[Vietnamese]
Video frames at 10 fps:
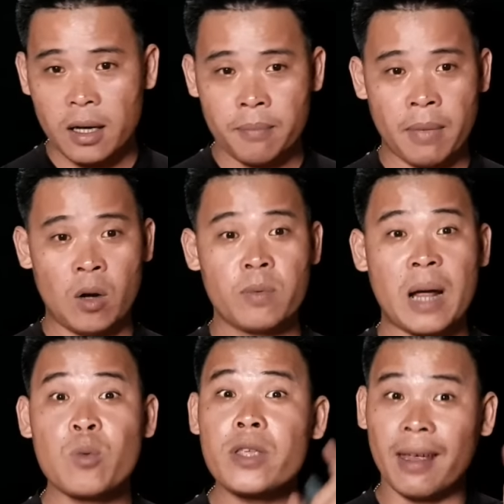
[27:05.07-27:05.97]
á mà lúc này
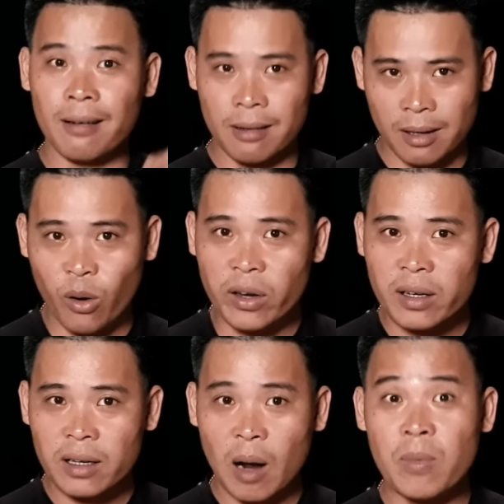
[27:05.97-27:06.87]
không có chuyện được rồi
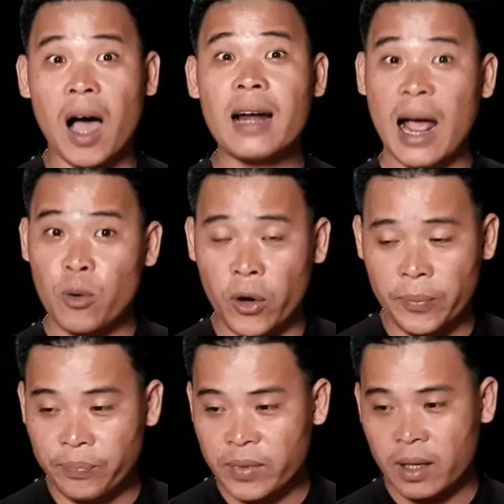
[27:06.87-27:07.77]
ông đỡ đau rồi
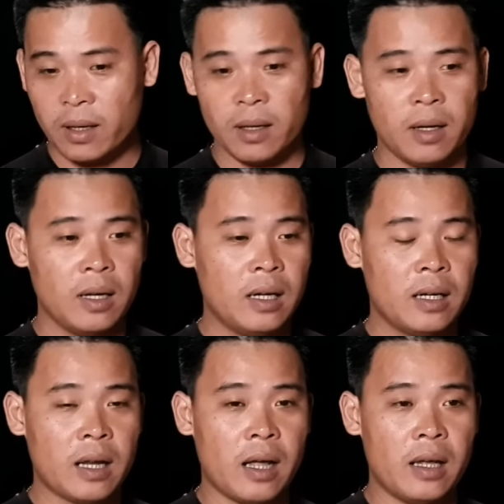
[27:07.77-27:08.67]

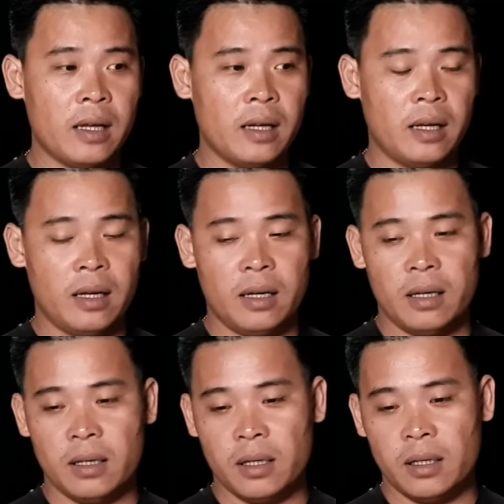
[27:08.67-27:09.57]
thì
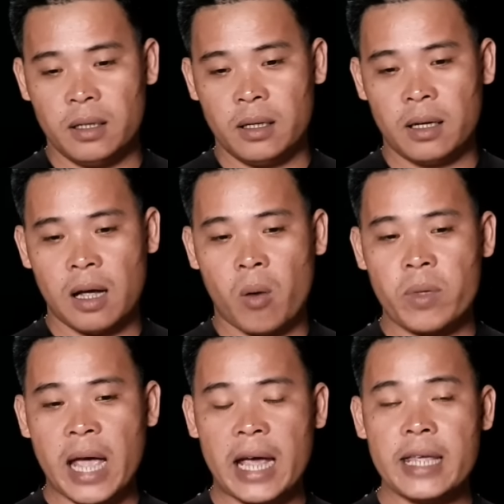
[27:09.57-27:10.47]
ông
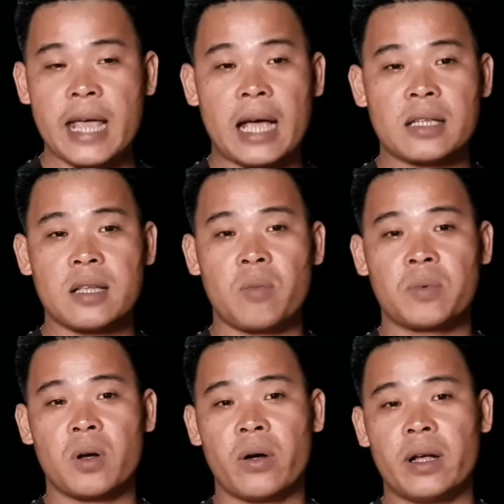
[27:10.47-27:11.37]
giái giang xong
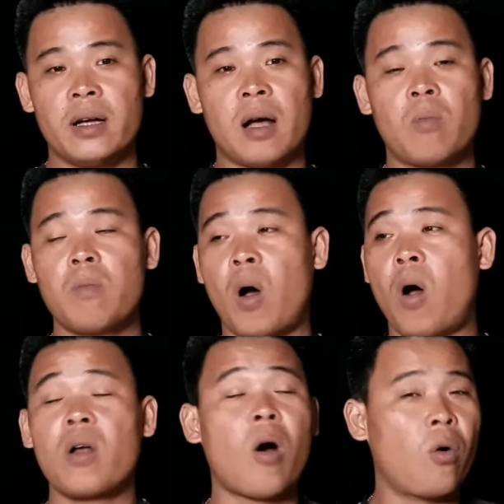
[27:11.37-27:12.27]
rồi á ông
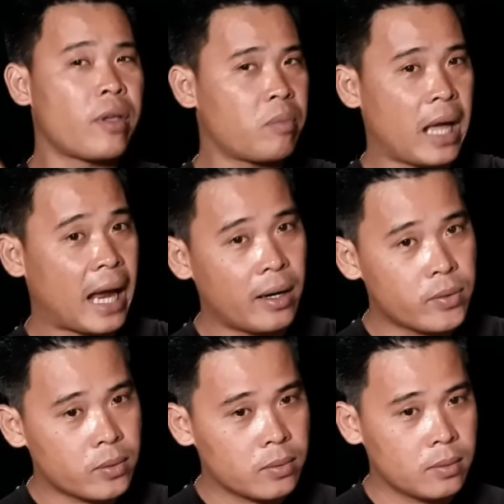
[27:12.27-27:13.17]
bỏ đồ trong nhà luôn
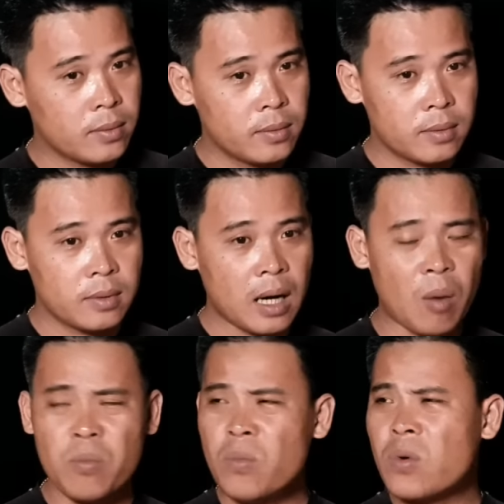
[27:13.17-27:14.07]

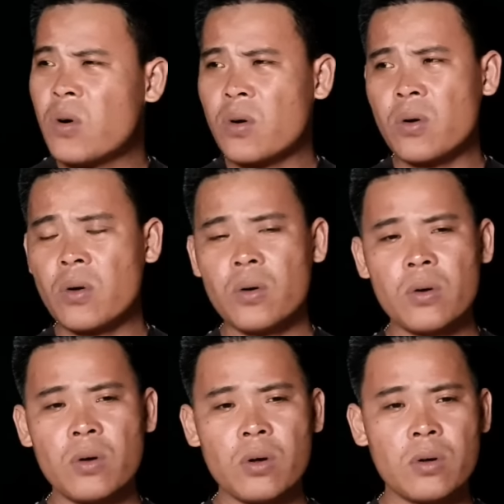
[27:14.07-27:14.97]
không có có có
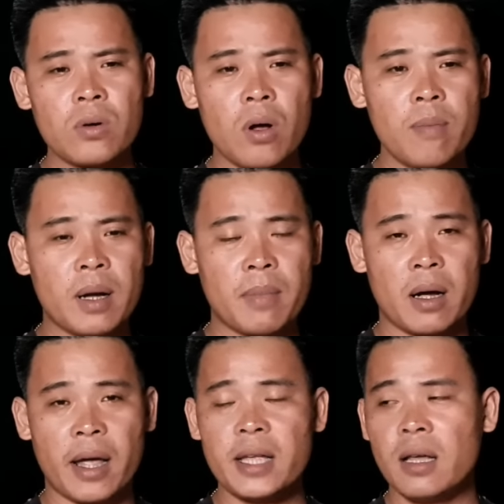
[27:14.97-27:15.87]
có có có, mà mà
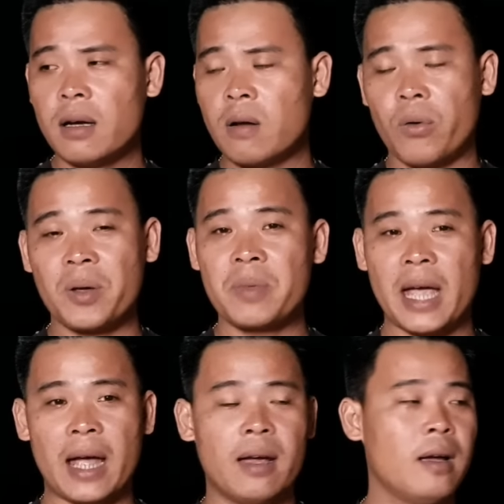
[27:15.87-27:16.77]
nghĩ tới cái đồ trong nhà